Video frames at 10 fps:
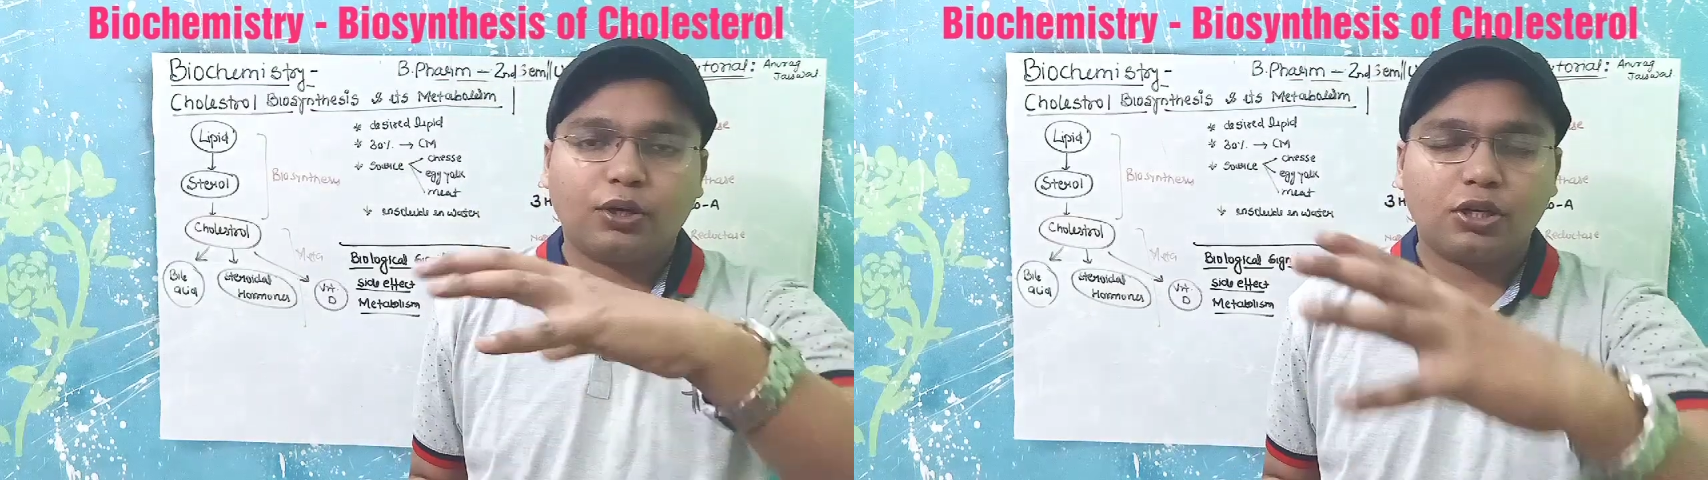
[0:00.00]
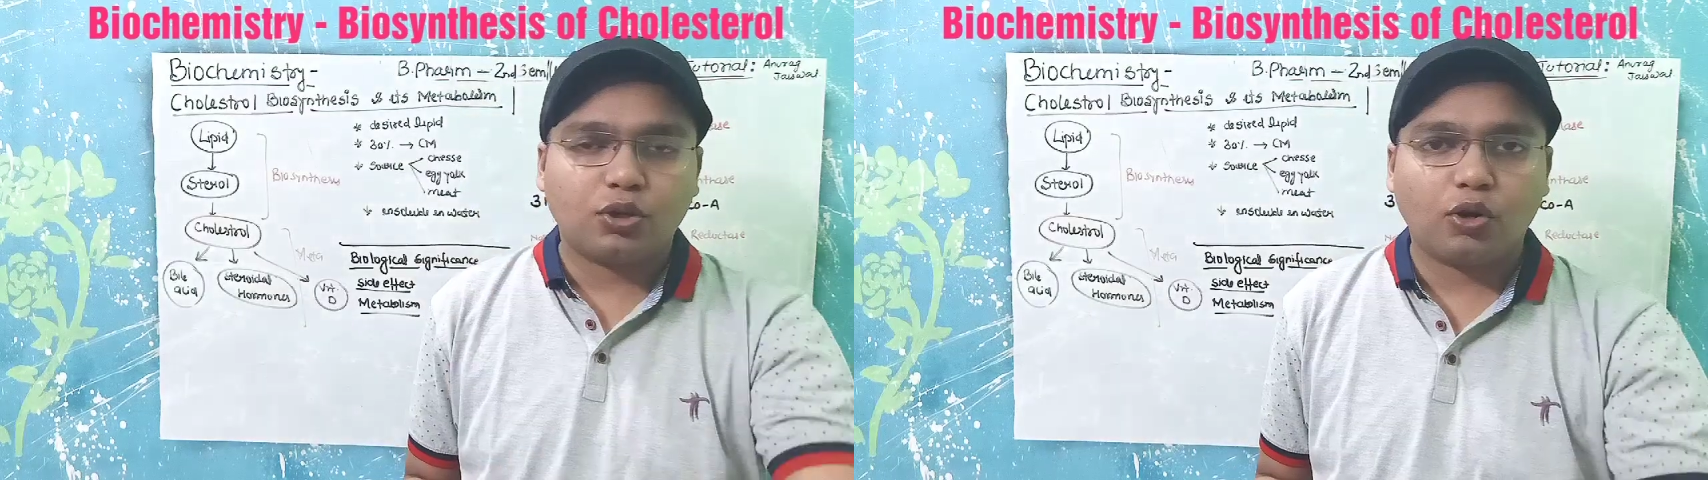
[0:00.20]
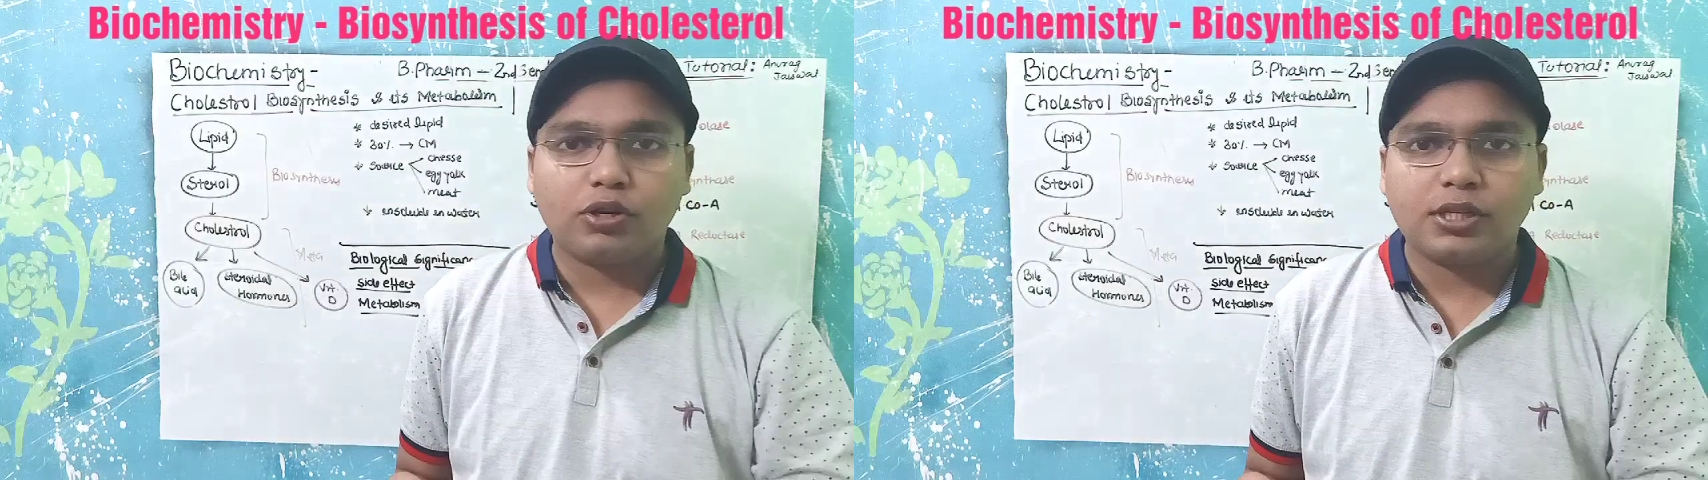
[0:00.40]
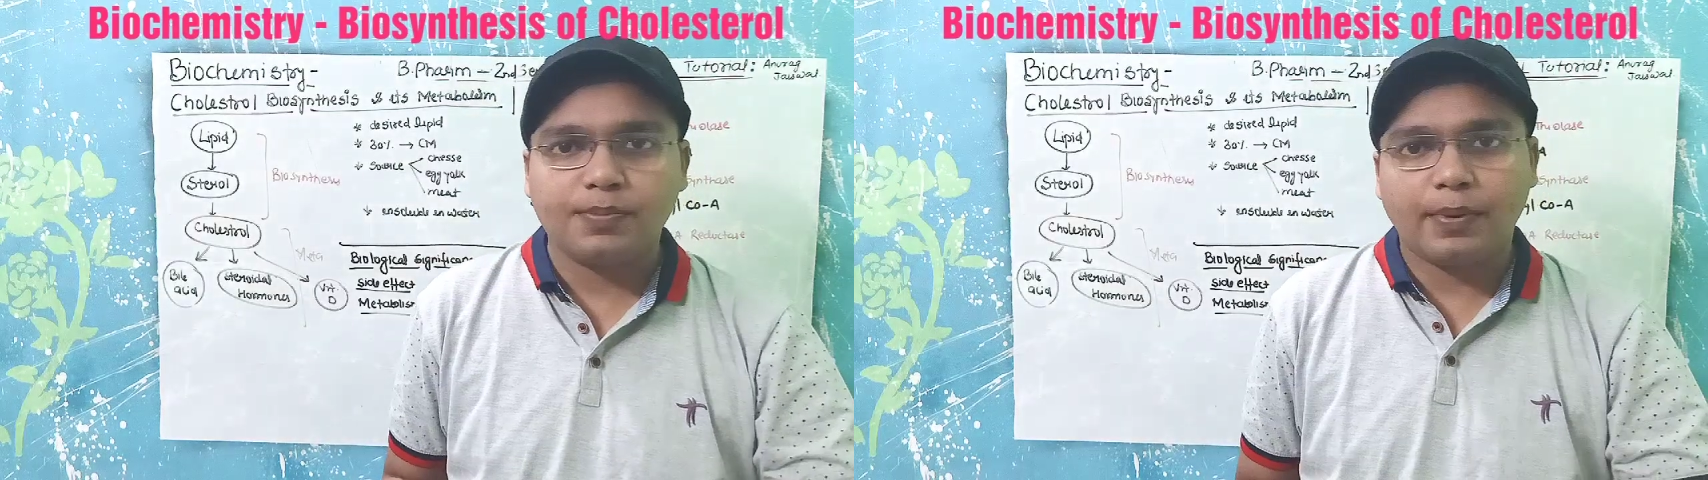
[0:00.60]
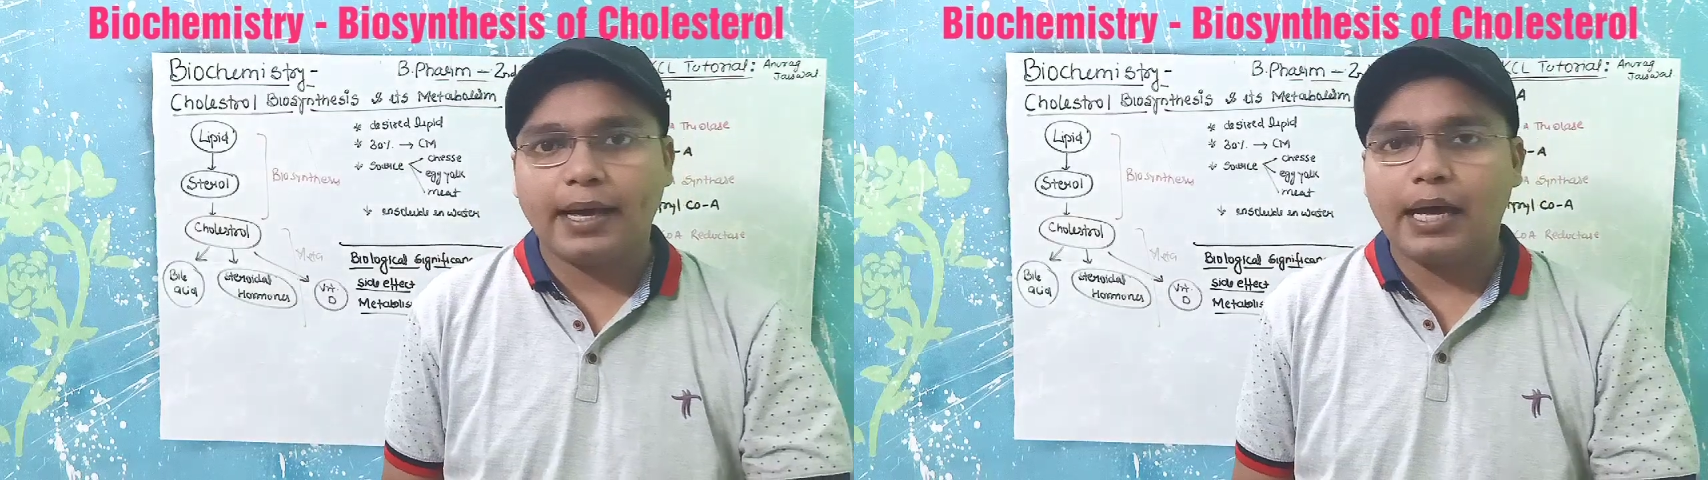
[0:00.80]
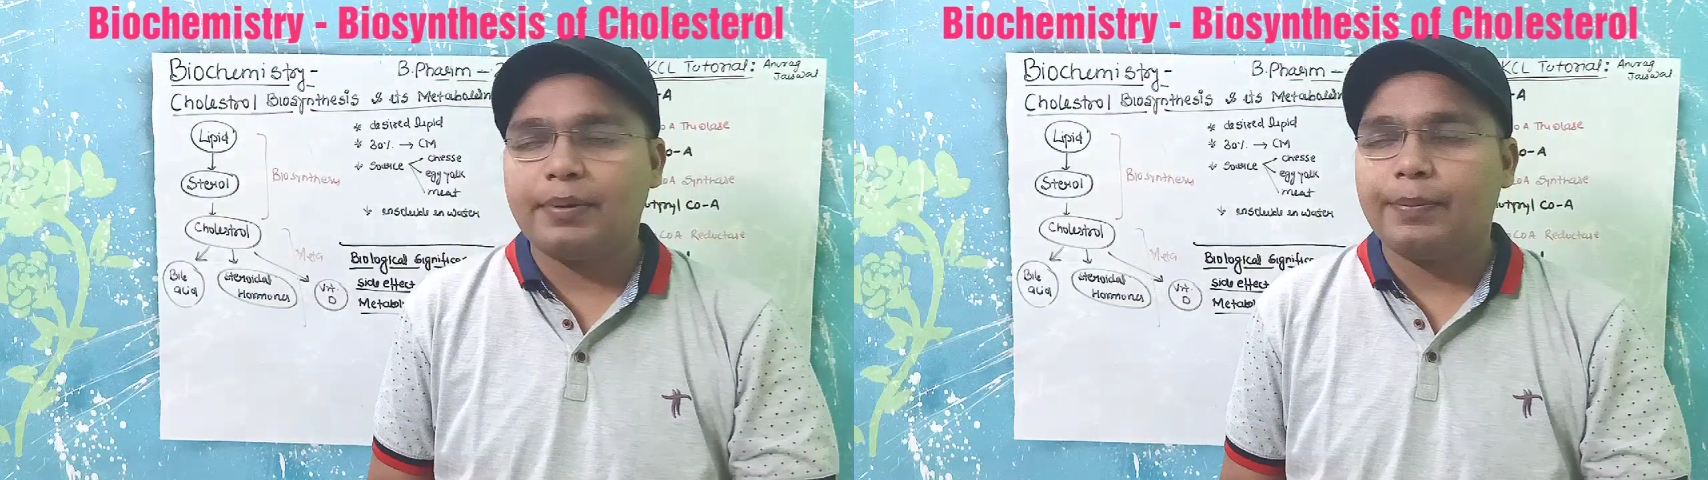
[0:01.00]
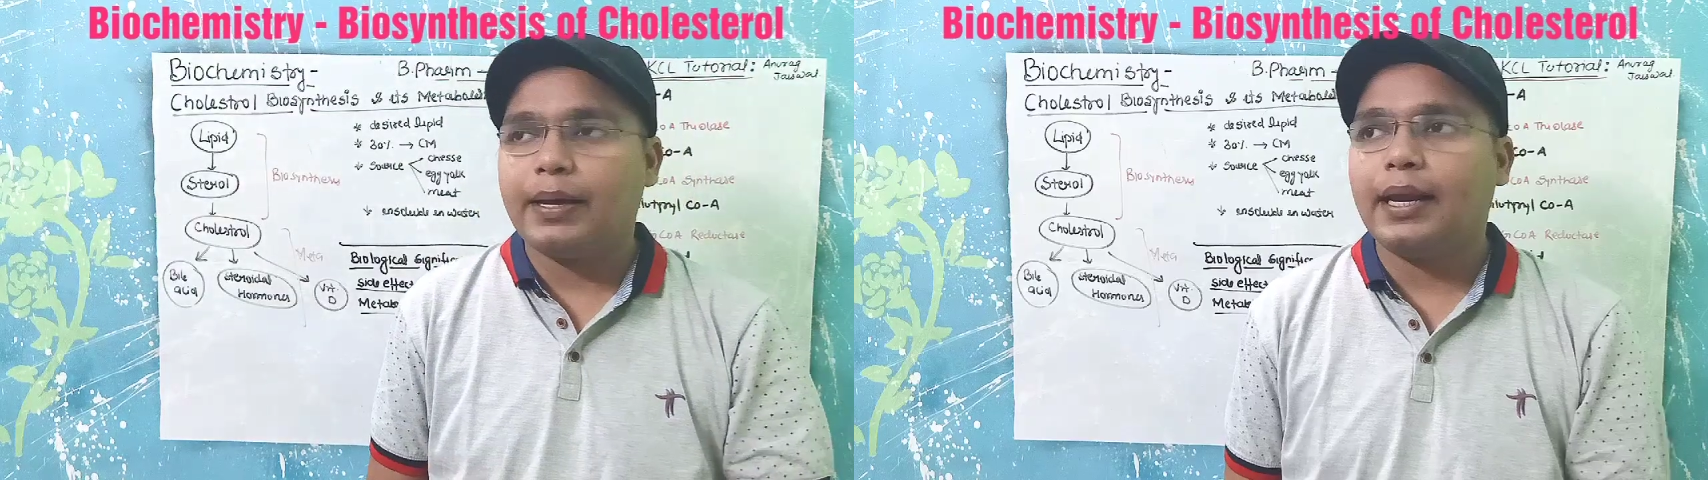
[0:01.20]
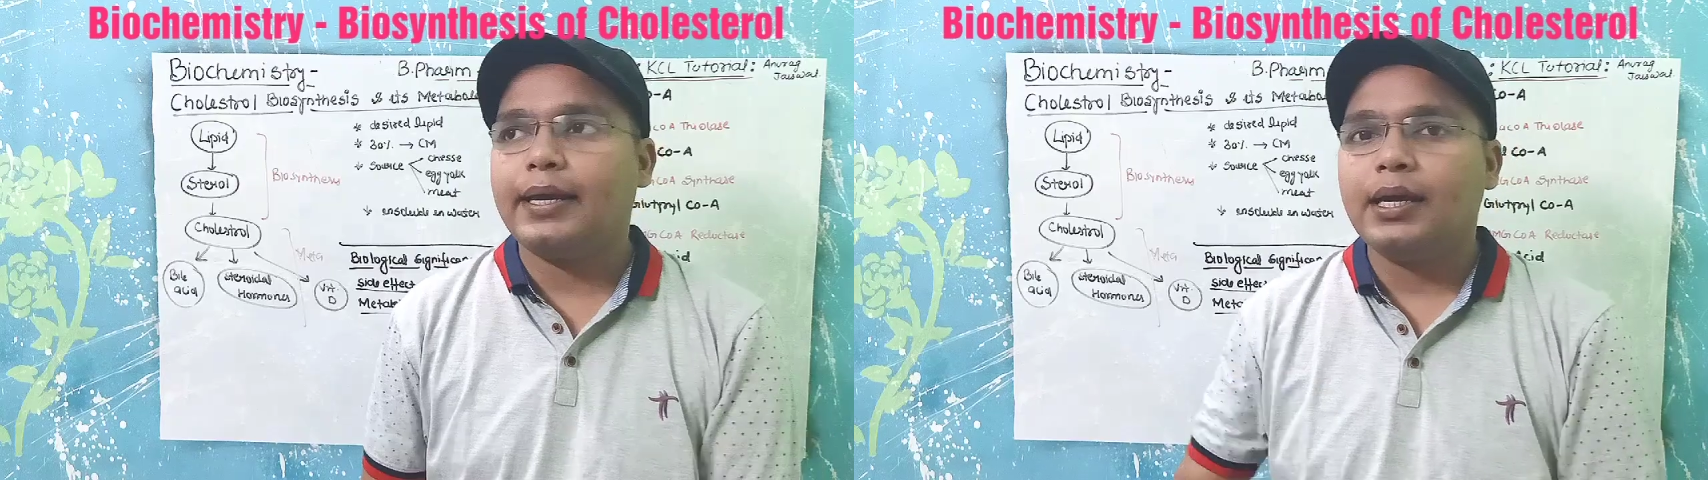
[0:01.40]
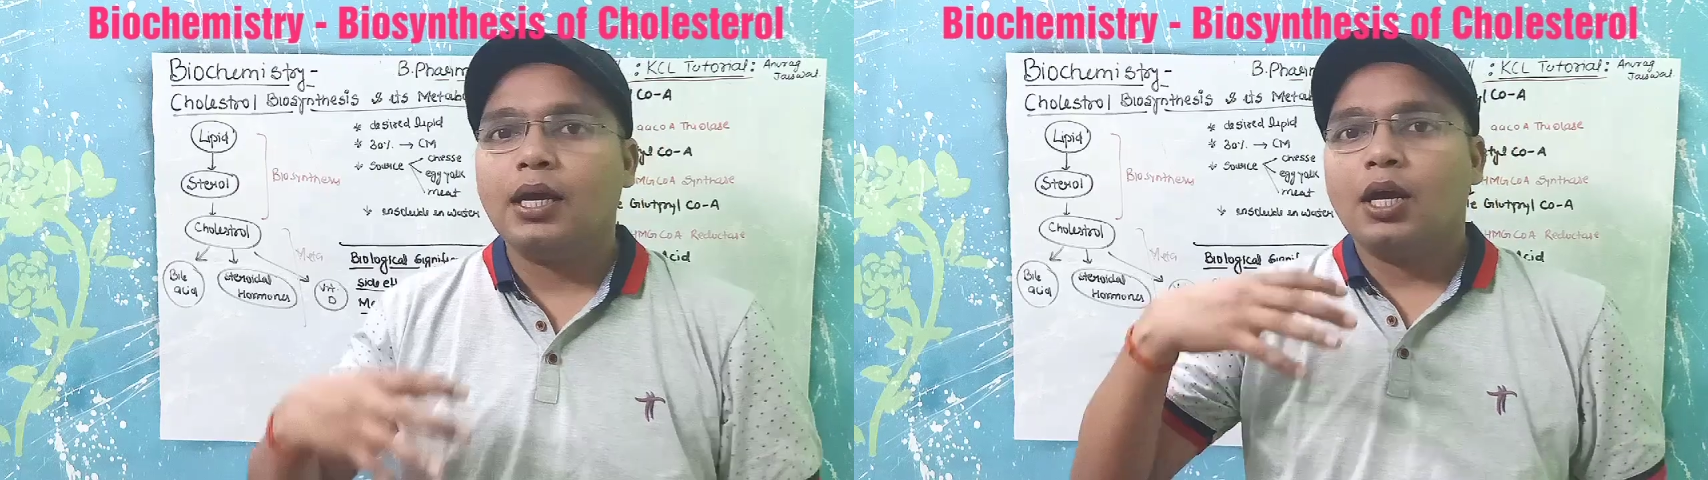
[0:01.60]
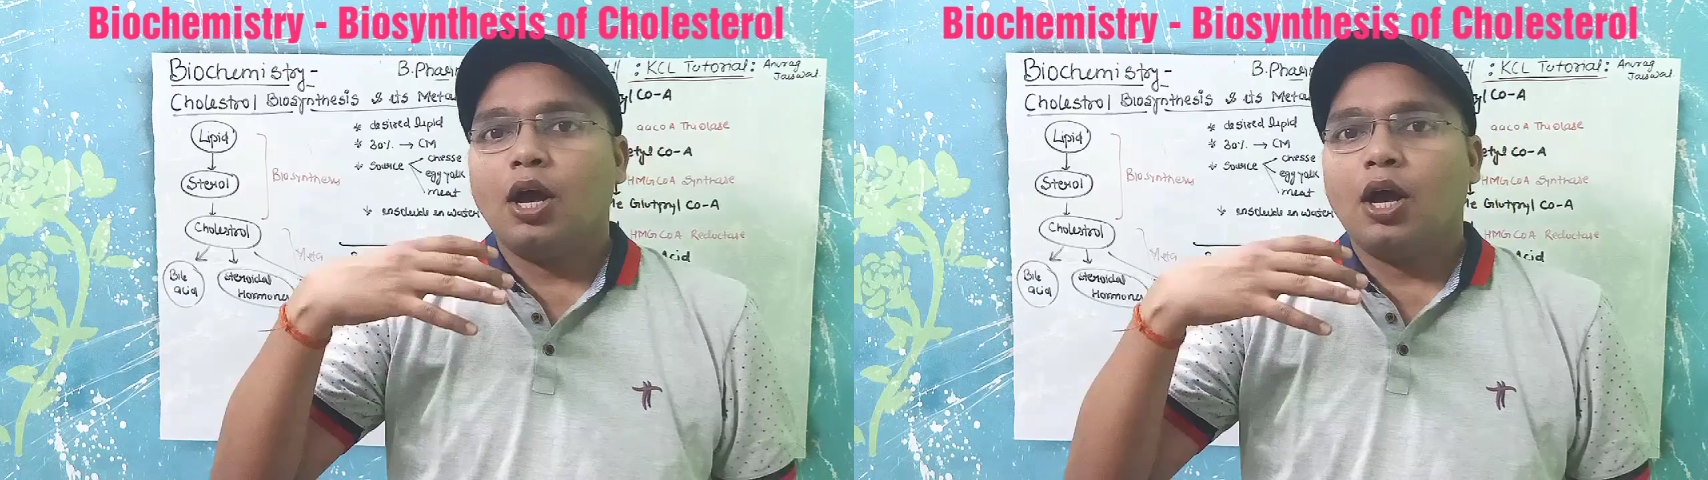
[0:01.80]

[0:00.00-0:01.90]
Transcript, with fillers: एथ्रोस्क्लोरोसिस पढ़ा है आपने पहले ही